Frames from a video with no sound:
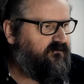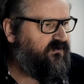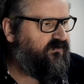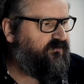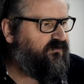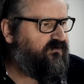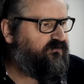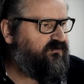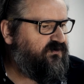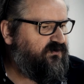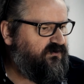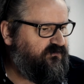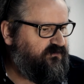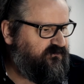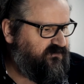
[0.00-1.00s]
po,
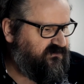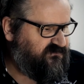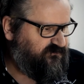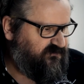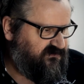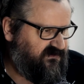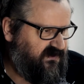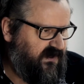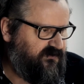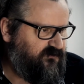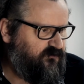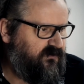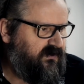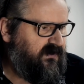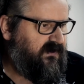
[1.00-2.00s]
po, po,
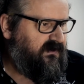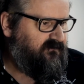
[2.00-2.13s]
spotkaniu